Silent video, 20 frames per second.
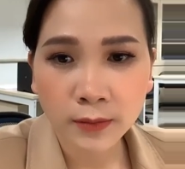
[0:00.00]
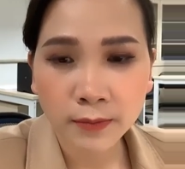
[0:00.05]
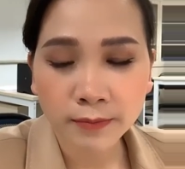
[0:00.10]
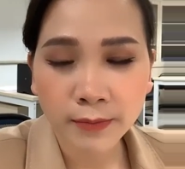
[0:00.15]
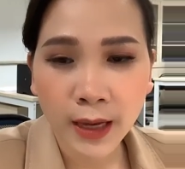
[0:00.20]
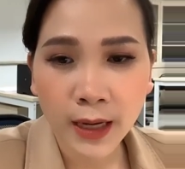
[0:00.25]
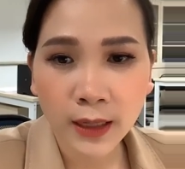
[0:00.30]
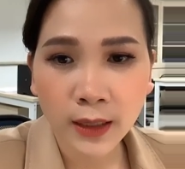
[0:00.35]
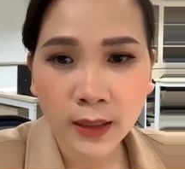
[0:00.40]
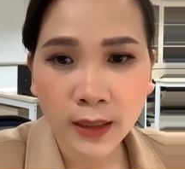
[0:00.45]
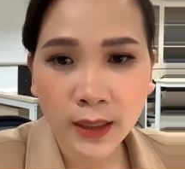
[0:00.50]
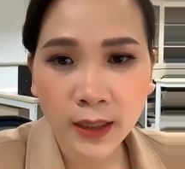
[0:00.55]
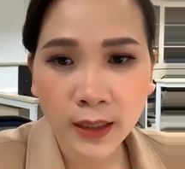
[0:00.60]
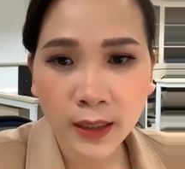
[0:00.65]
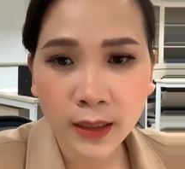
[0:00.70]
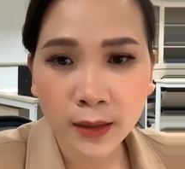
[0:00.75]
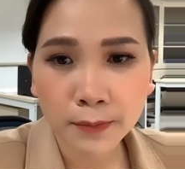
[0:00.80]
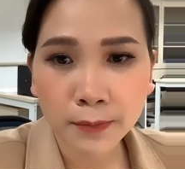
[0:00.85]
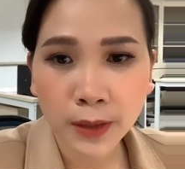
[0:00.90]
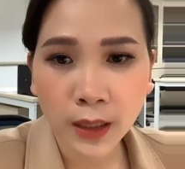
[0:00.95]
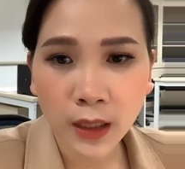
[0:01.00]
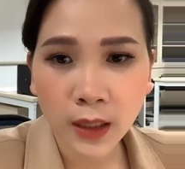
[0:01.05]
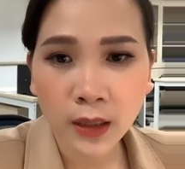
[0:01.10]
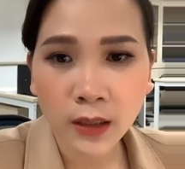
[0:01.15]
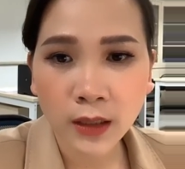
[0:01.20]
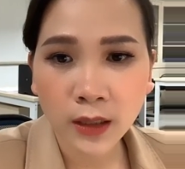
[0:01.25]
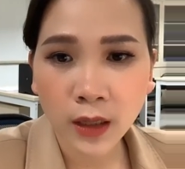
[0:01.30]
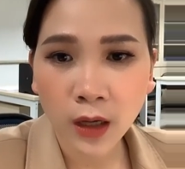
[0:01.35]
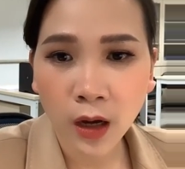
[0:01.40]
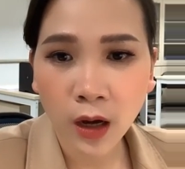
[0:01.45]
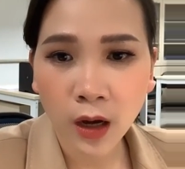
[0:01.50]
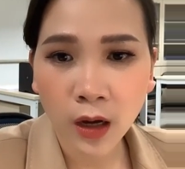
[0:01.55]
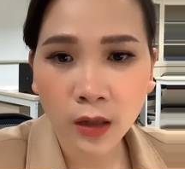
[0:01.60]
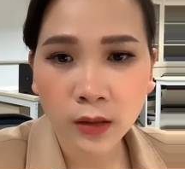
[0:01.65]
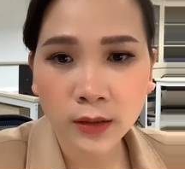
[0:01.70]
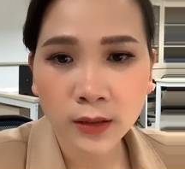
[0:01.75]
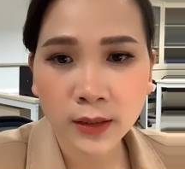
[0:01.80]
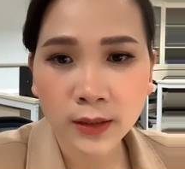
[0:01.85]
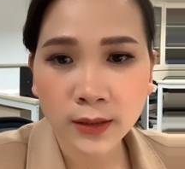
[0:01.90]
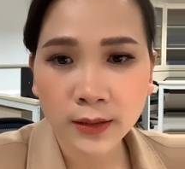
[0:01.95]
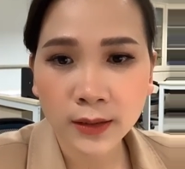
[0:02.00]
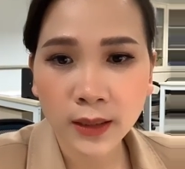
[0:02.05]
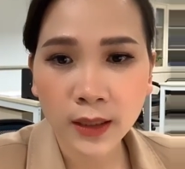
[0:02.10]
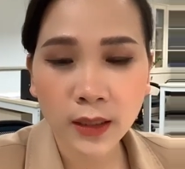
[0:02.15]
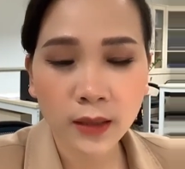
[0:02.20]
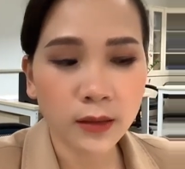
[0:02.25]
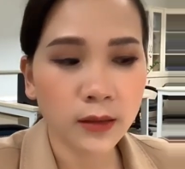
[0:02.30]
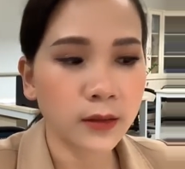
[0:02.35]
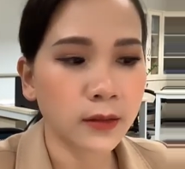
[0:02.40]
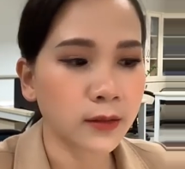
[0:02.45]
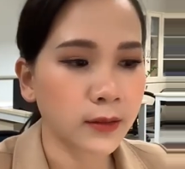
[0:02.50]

Bạn Li Bi thì có hỏi thời tiết ở